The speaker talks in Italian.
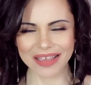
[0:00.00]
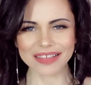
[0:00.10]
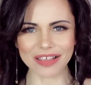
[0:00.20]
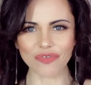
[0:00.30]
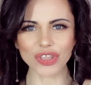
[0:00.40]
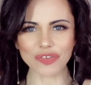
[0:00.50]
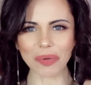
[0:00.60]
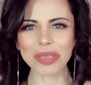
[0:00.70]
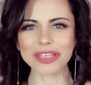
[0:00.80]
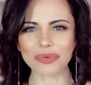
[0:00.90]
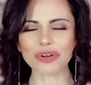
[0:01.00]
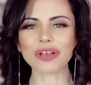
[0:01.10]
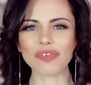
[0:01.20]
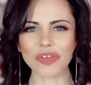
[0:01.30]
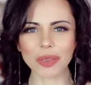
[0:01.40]
se effettivamente quello
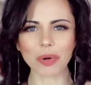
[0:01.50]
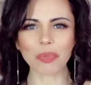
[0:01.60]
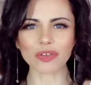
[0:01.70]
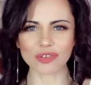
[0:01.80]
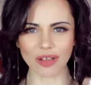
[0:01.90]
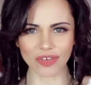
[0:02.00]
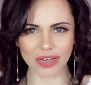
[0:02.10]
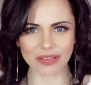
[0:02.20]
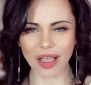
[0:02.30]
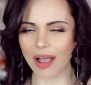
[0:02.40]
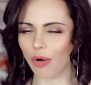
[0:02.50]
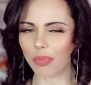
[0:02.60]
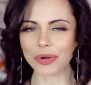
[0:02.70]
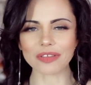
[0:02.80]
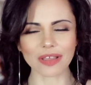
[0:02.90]
che vi viene proposto è la verità
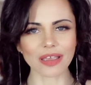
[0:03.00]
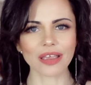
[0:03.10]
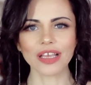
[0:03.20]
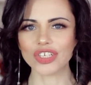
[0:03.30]
oppure se